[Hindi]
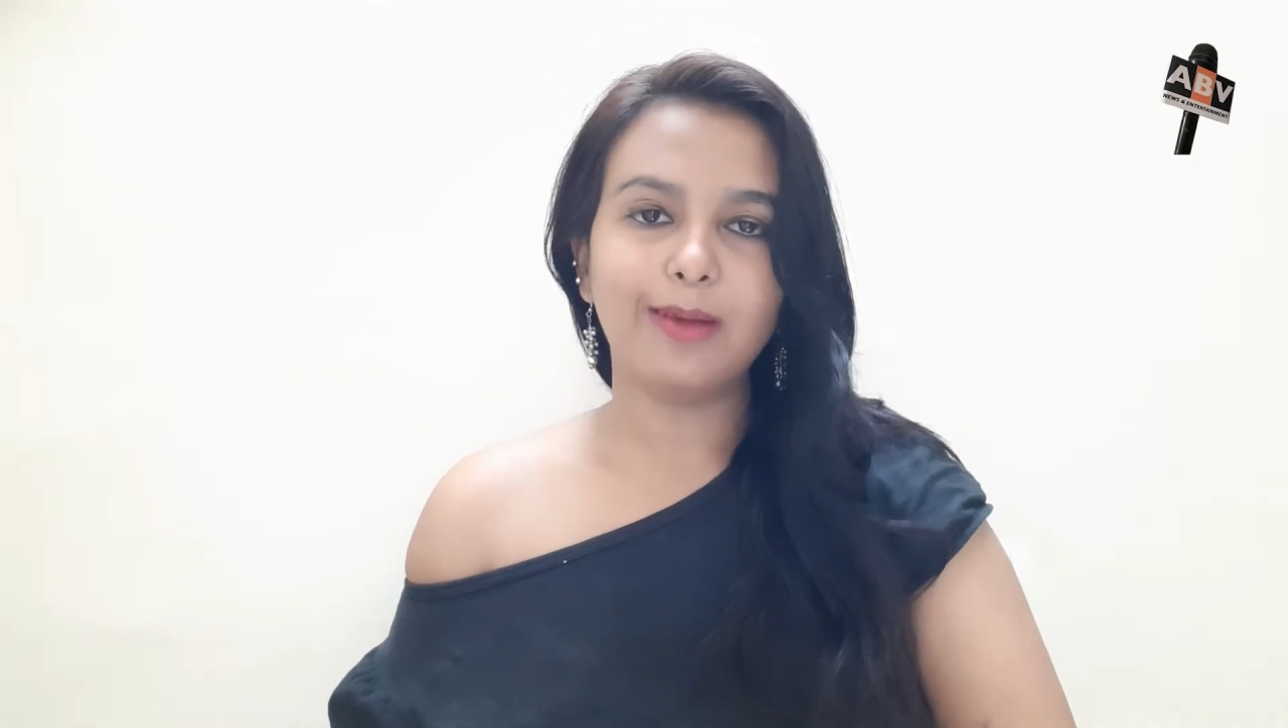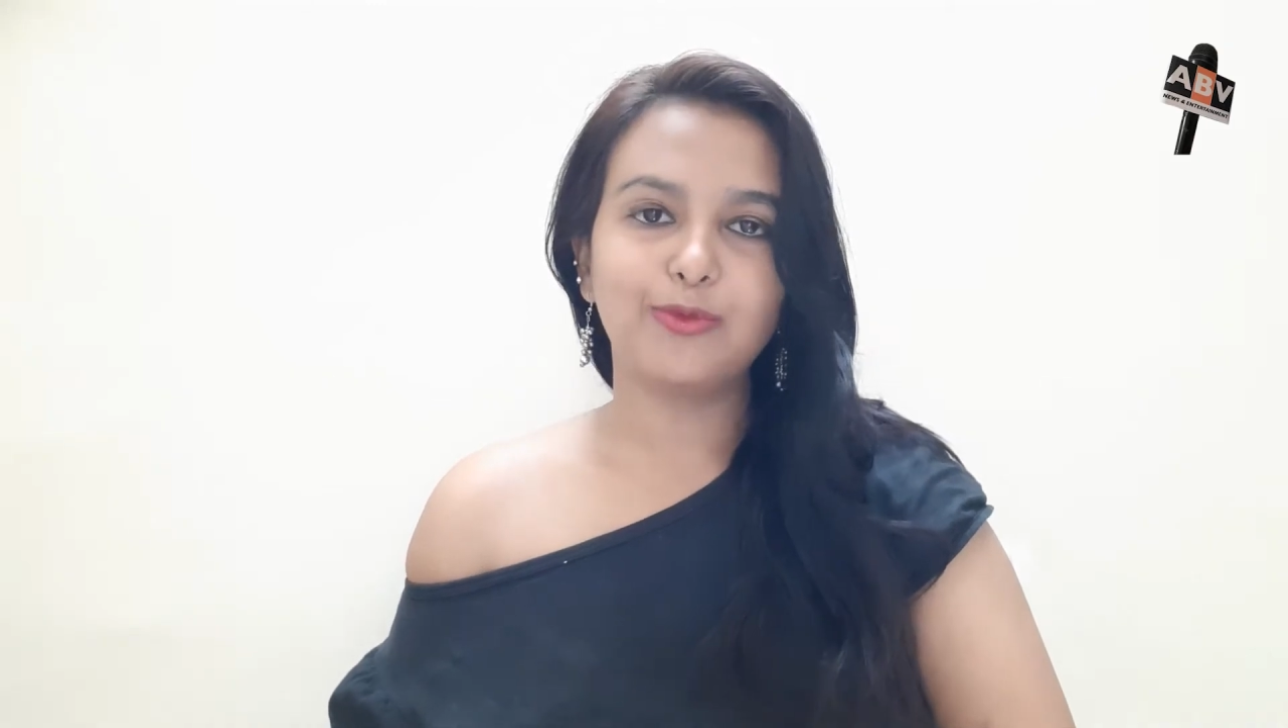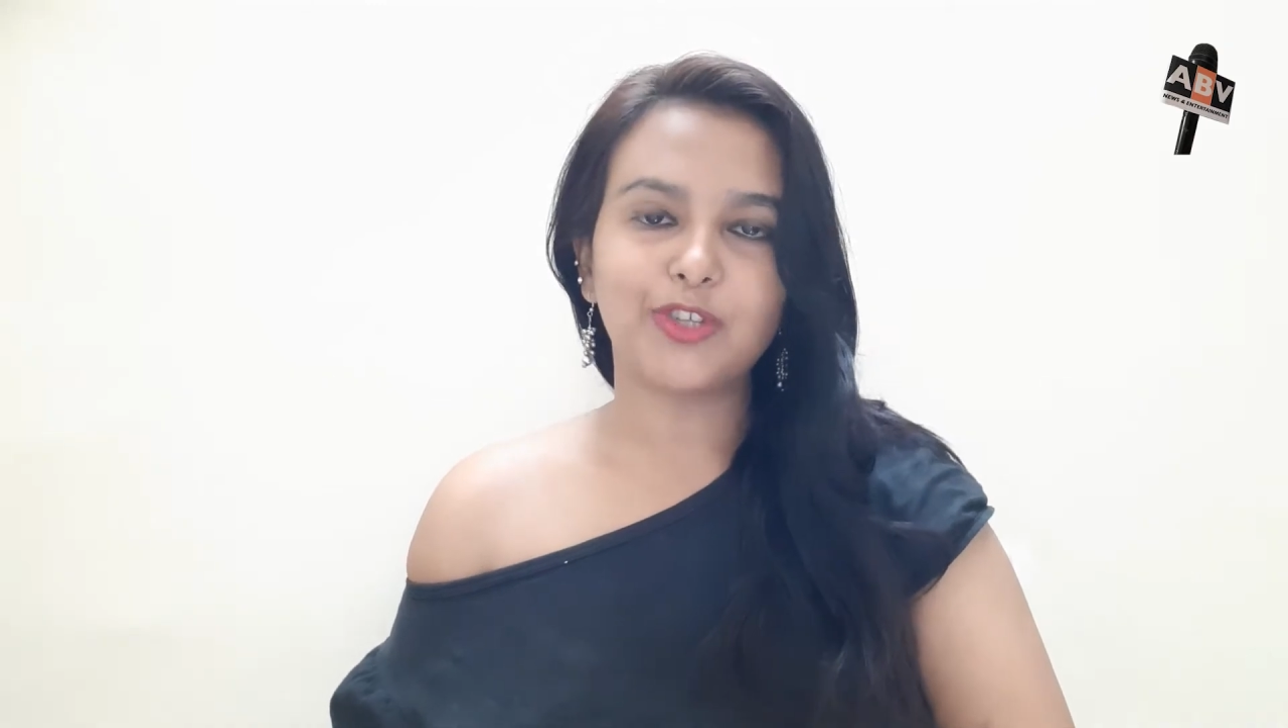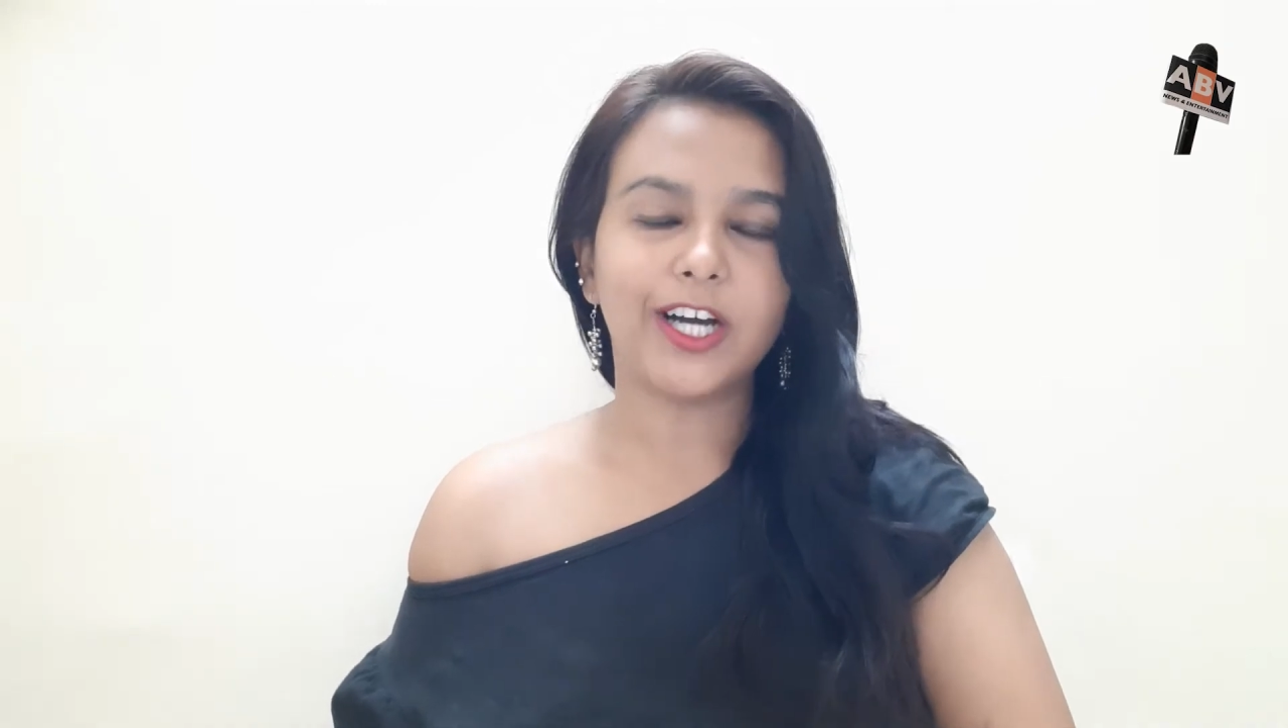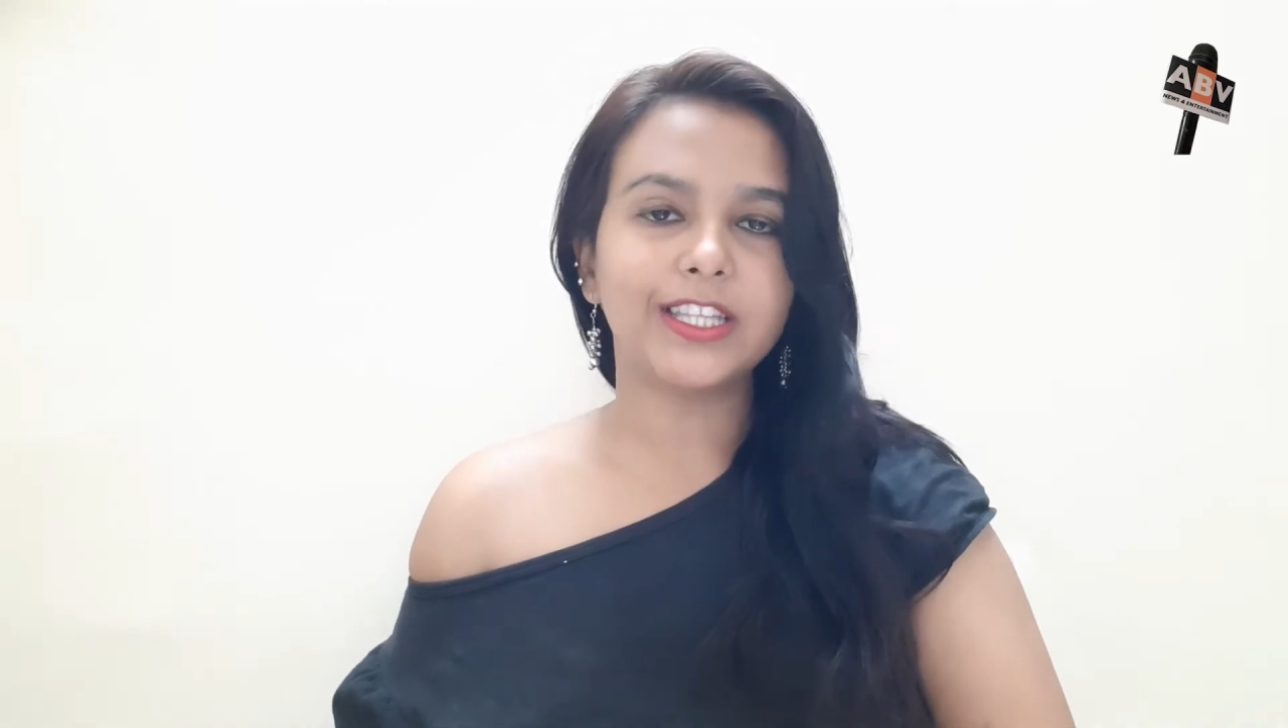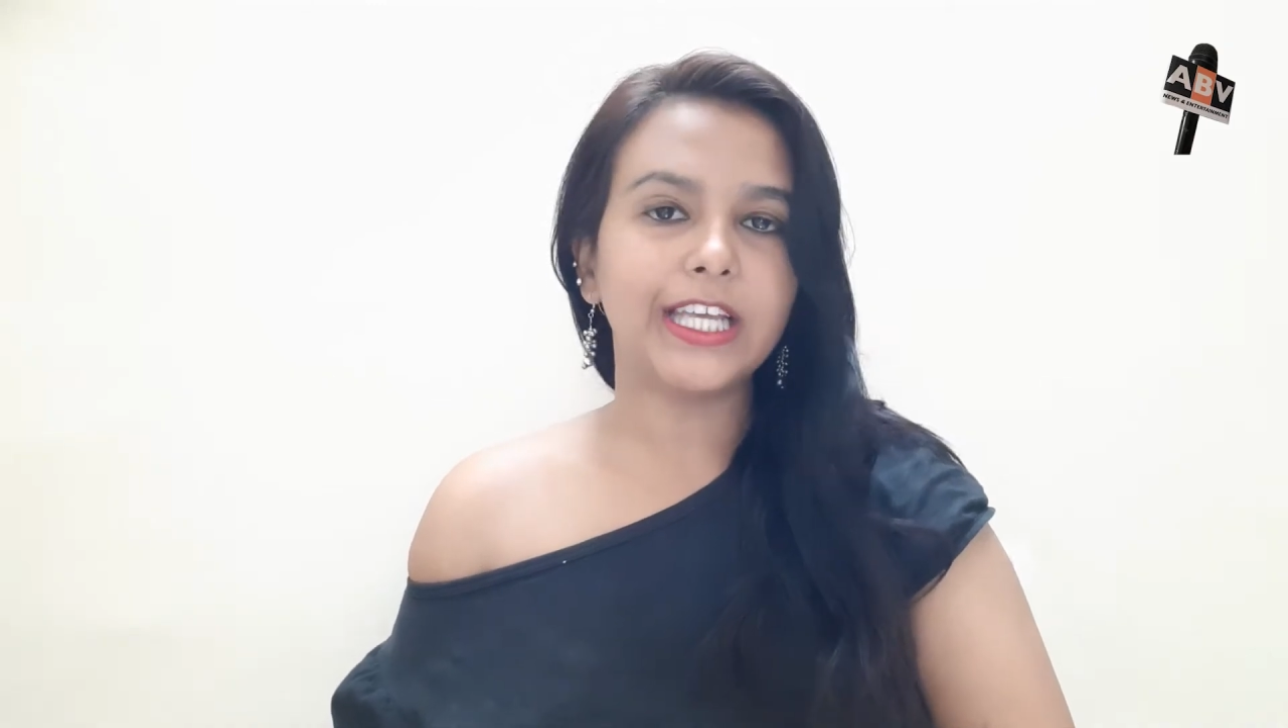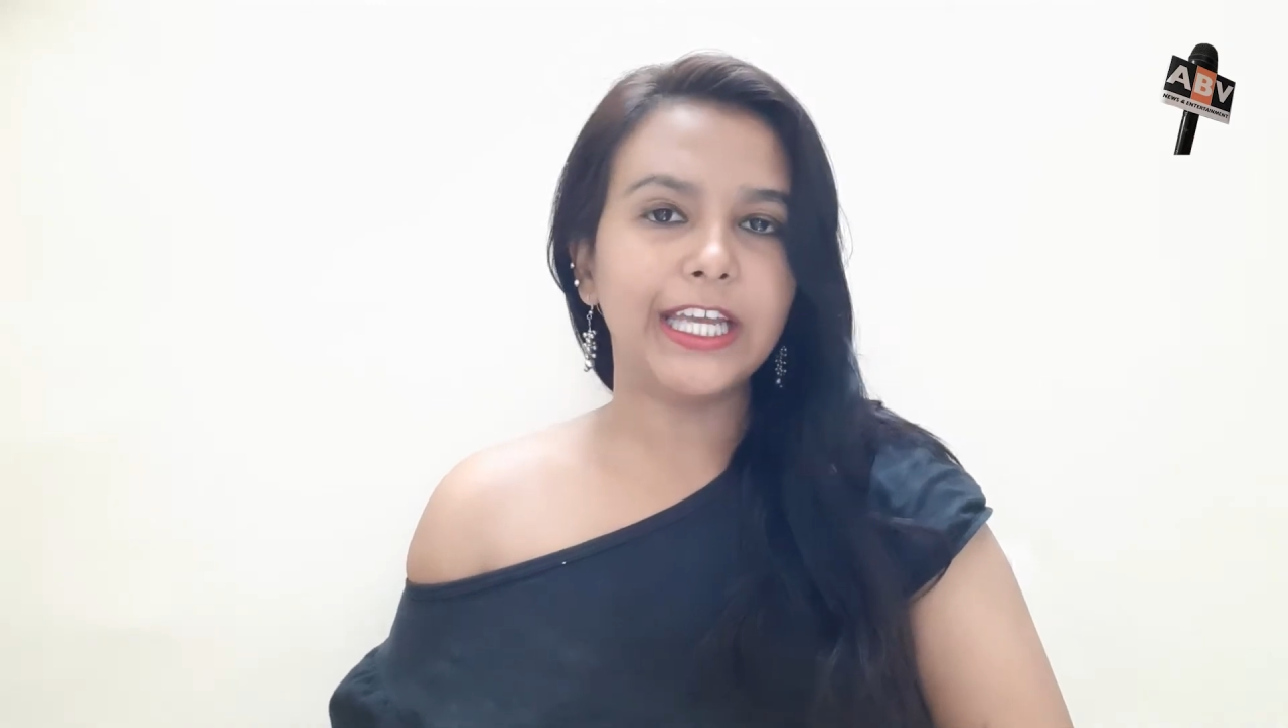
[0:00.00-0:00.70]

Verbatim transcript: आप जानते